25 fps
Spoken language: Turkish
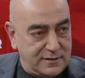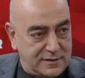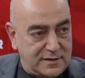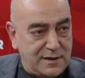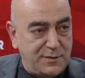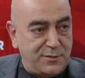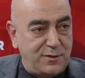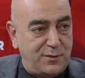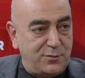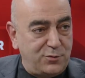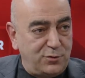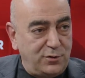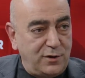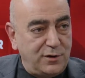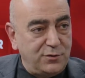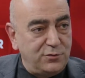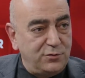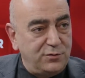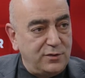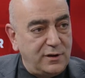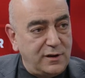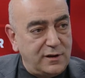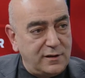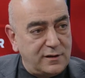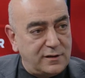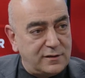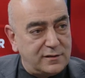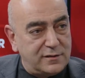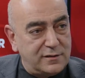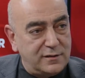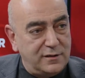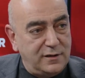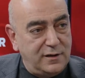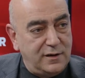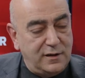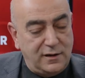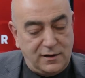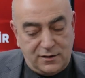Yani sebep olan onlardır.
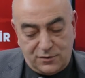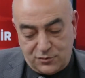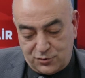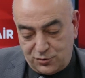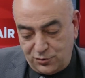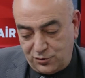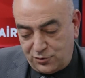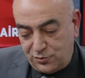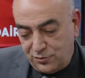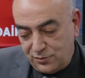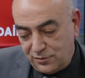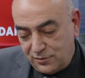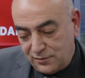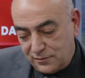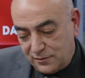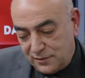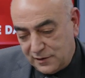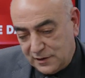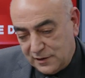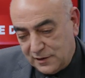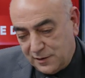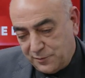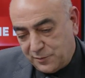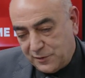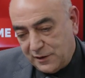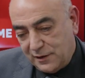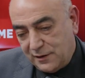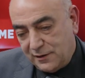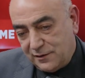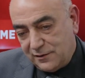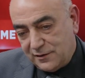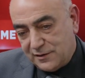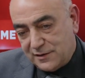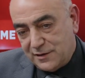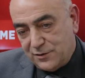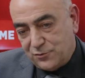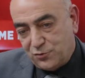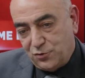Çünkü gidip
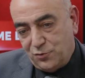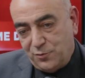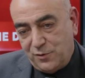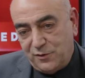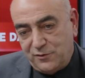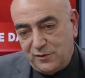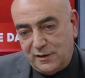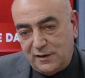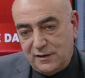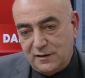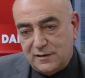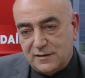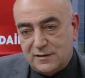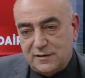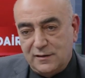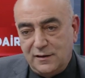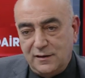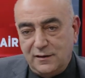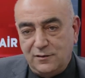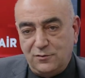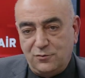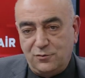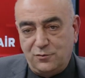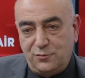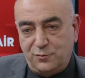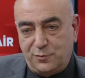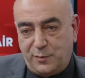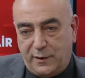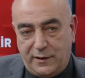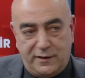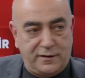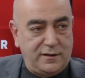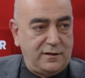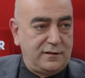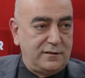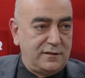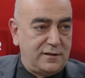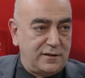de işte Roma valisine o
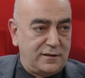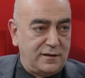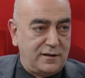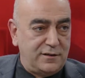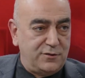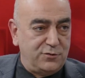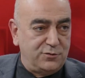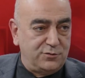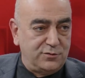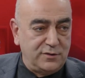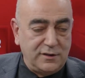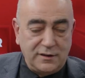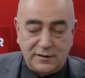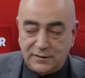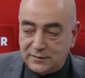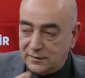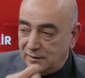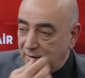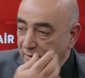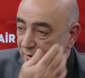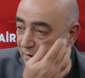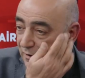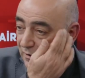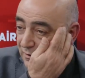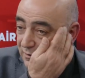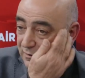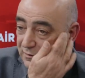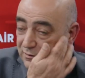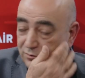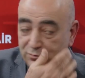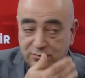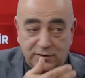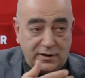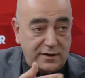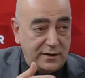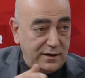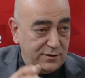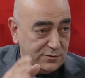paganlar hani onlar. Evet.
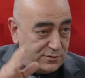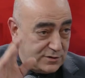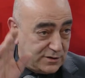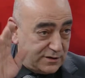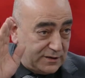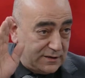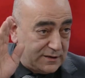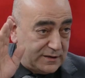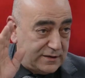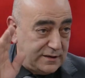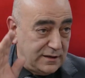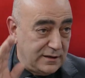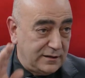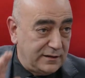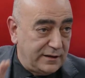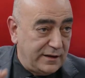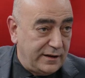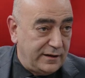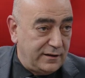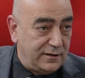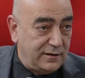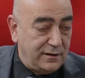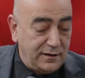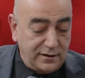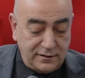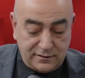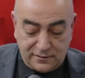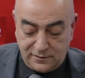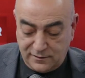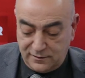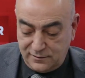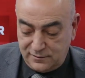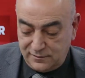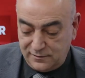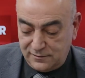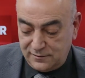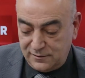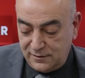Onlar henüz Hristiyan değiller.
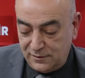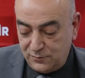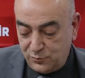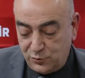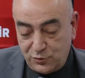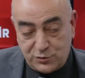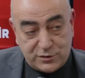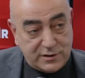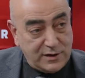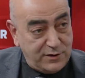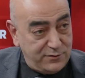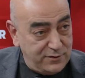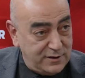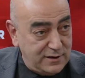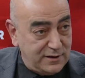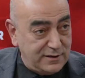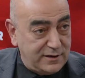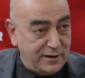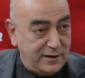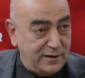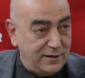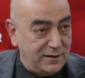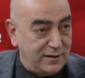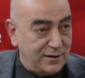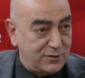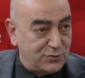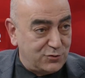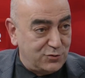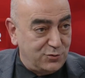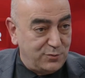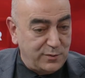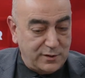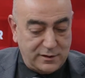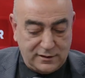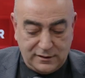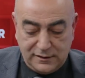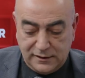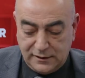Bu seviyede değiller
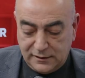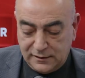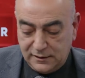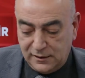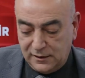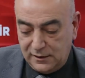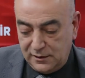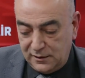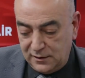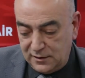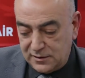Romalılar.